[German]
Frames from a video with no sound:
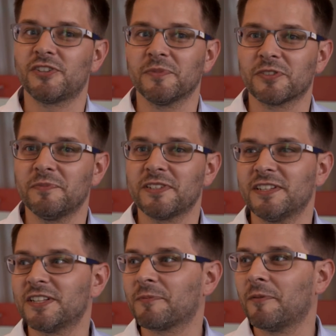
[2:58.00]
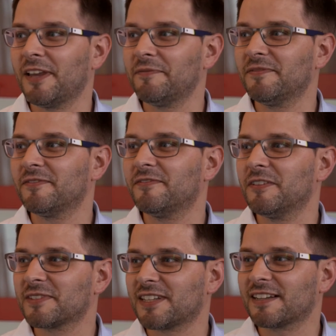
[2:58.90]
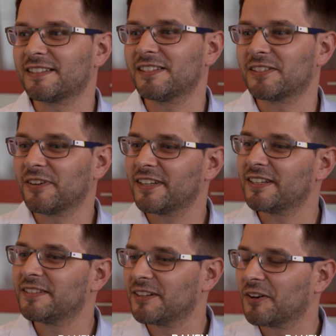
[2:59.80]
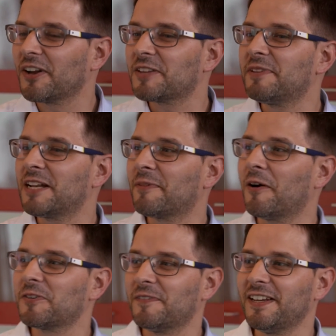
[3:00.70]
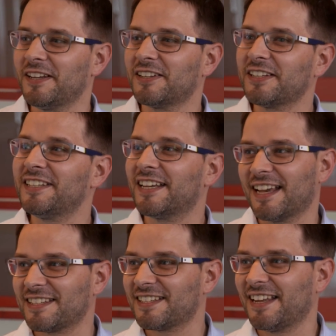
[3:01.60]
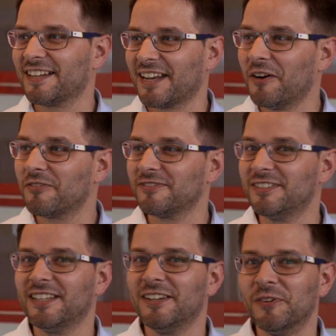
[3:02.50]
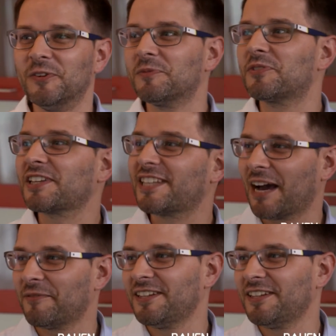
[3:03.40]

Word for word: das ist immer so ein bisschen das Problem. Wenn man sagt, das neue Leuchtmittel braucht weniger Energie, dann lasse ich es länger laufen. Unterm Strich haben wir